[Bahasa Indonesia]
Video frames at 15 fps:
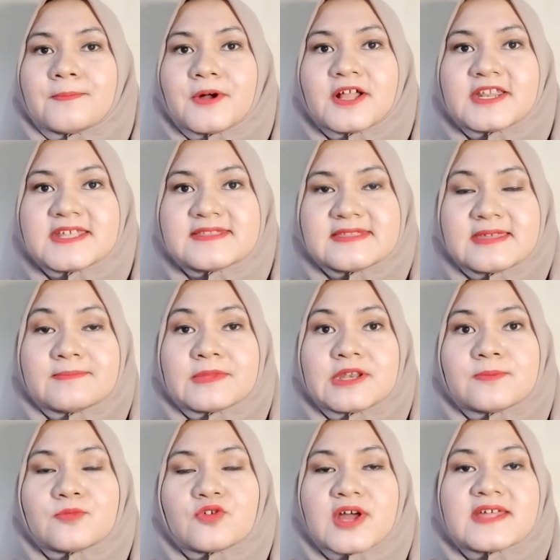Polisi
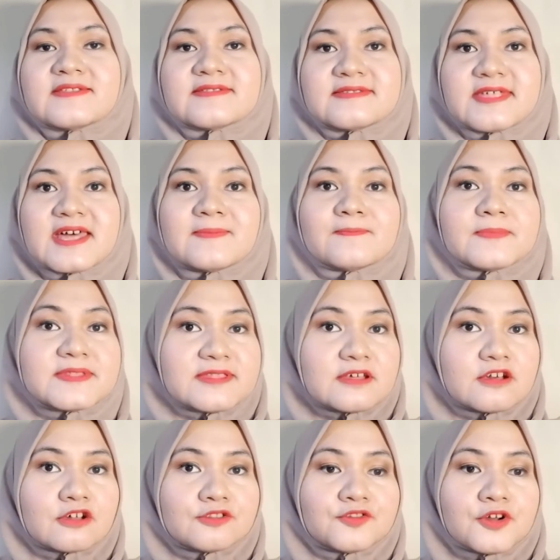menemukan zat
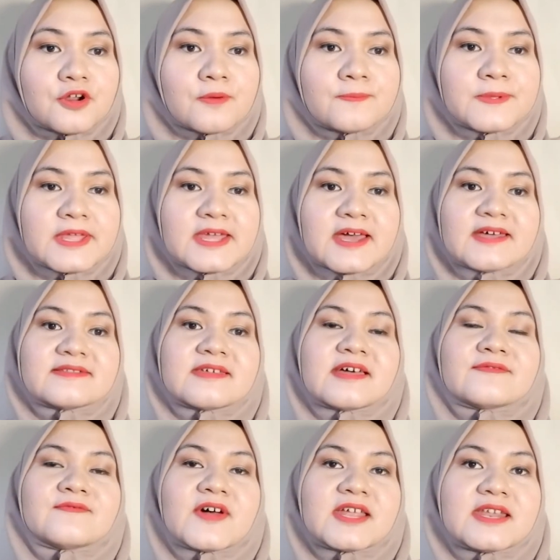psikotropika
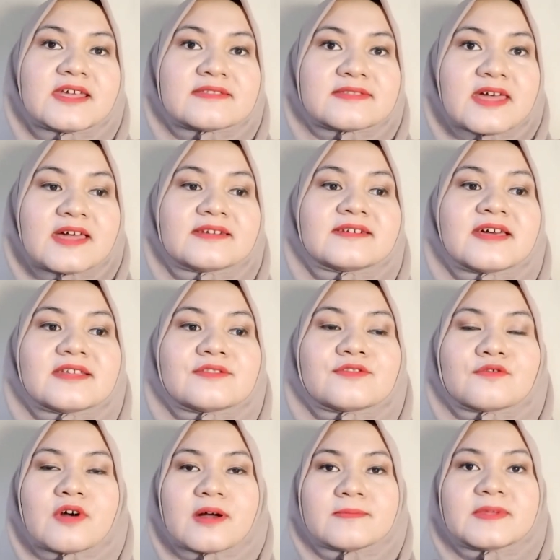saat Vanessa dan
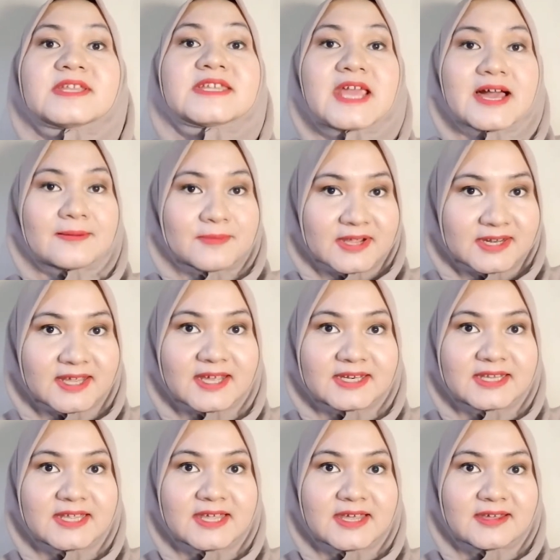suami diamankan
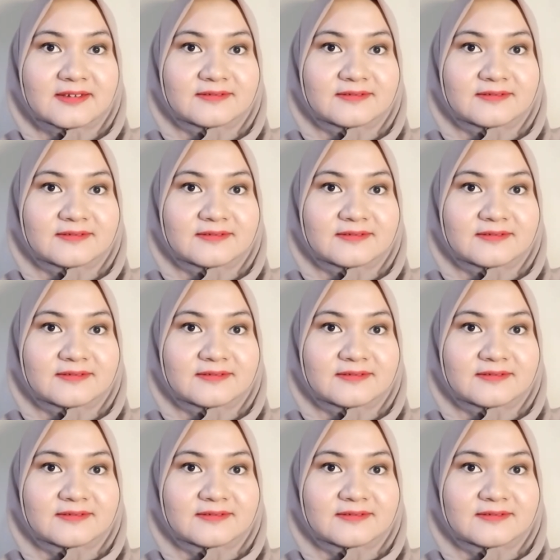nih geng.